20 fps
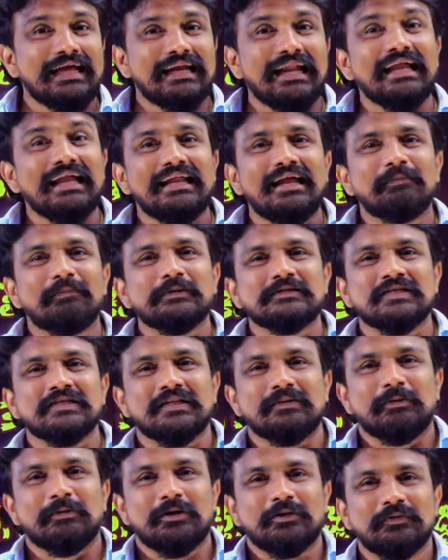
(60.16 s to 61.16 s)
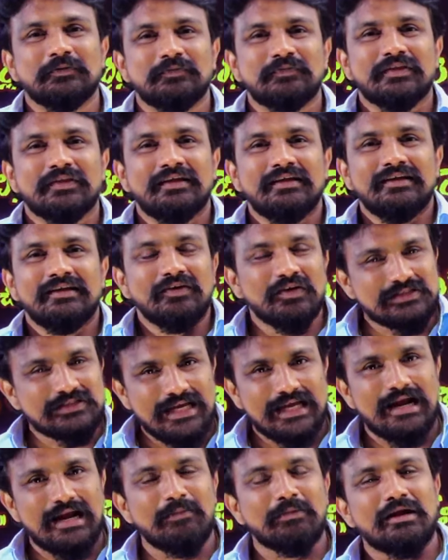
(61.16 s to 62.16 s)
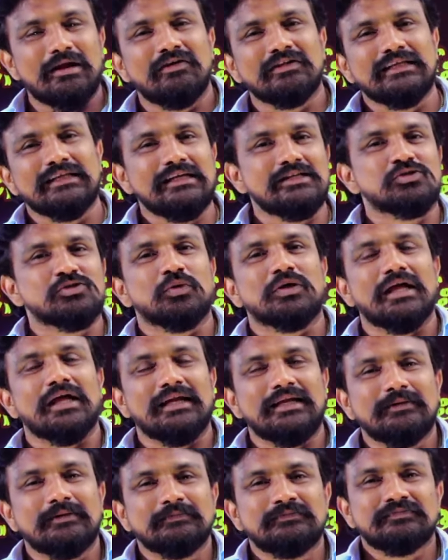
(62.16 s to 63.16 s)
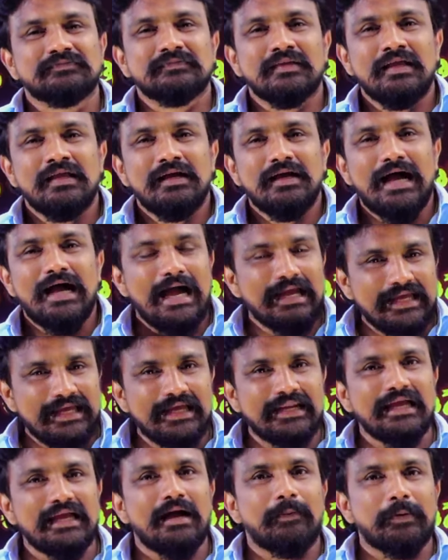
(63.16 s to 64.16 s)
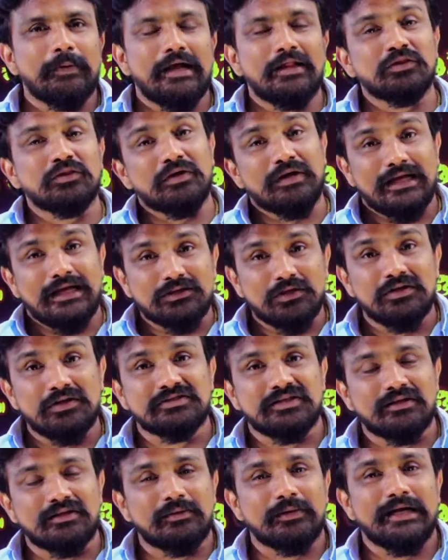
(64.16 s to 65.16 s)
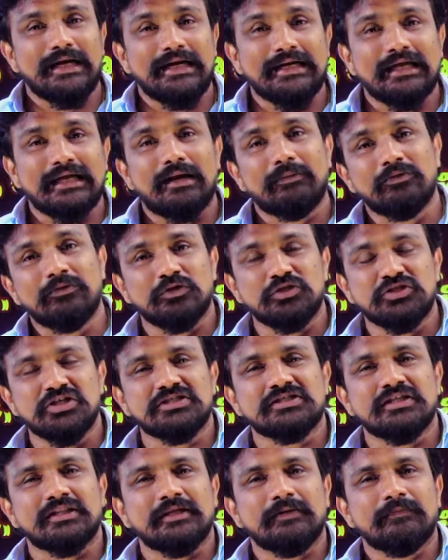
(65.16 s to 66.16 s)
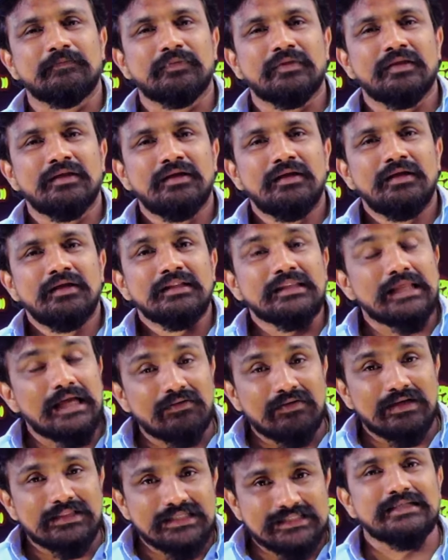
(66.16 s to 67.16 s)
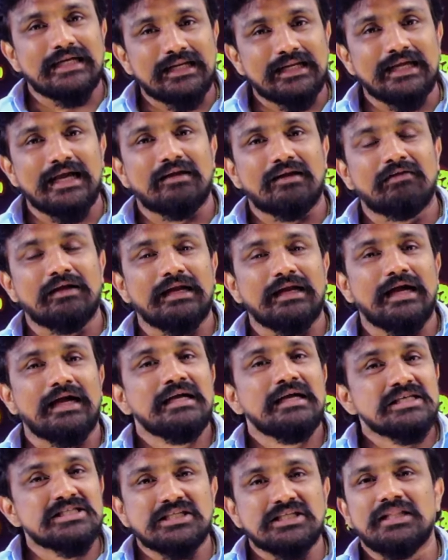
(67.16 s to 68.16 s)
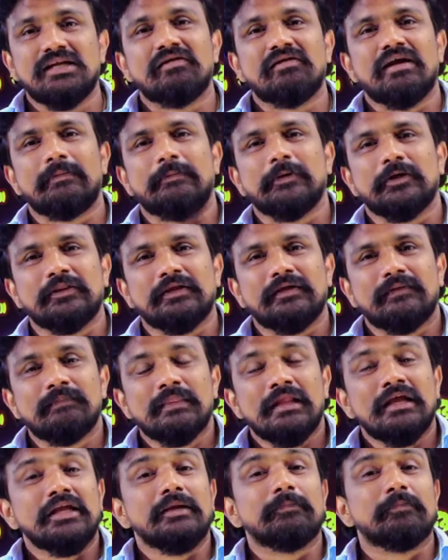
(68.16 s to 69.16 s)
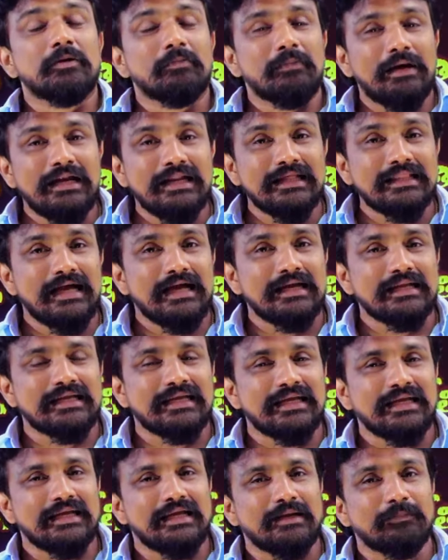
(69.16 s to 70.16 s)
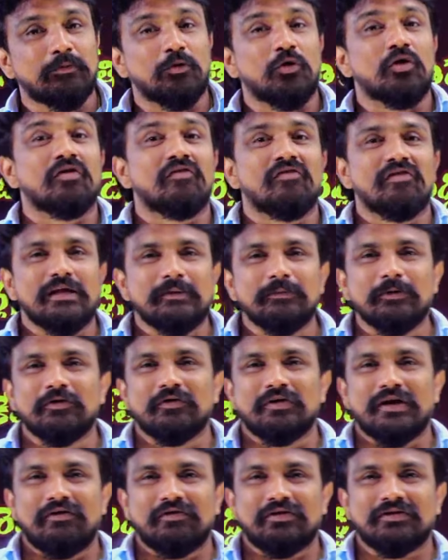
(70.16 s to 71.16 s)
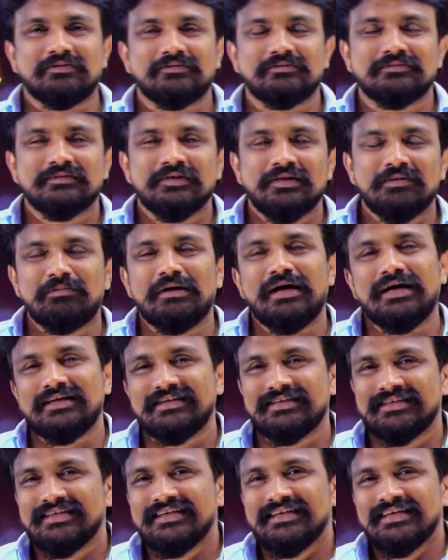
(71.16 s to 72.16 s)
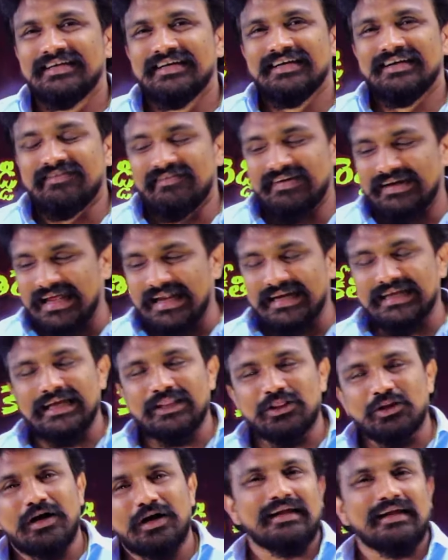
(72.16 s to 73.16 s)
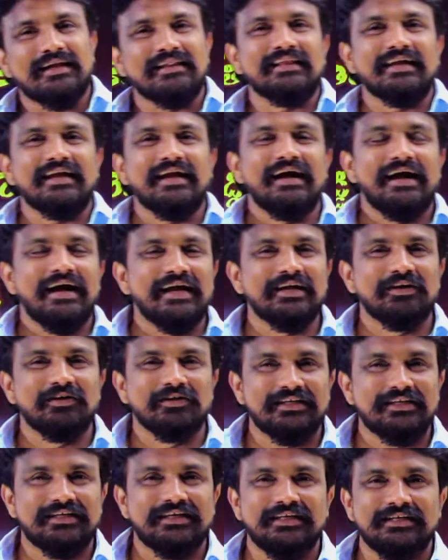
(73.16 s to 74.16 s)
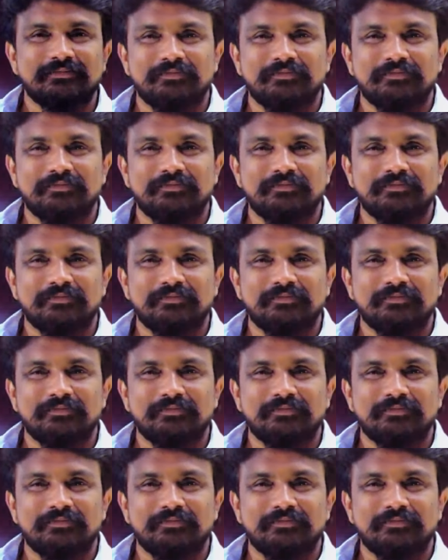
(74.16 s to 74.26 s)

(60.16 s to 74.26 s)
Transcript: వెళ్ళాలి అనిపిస్తుంది మాకు ఒకసారి అమరావతి వెళ్ళి చూడాలి ఆ ఏరియా ఆ ప్రాంతం గతంలో చంద్రబాబు నాయుడు గారు అభివృద్ధి చేసింది తర్వాత జగన్ గారి వల్ల శిథిలం అయిపోయింది ఇప్పుడు మళ్ళీ దానికి పూర్వ వైభవం రావటం బా వినడానికి ఎంతో ఆనందంగా హాయిగా ఉందండి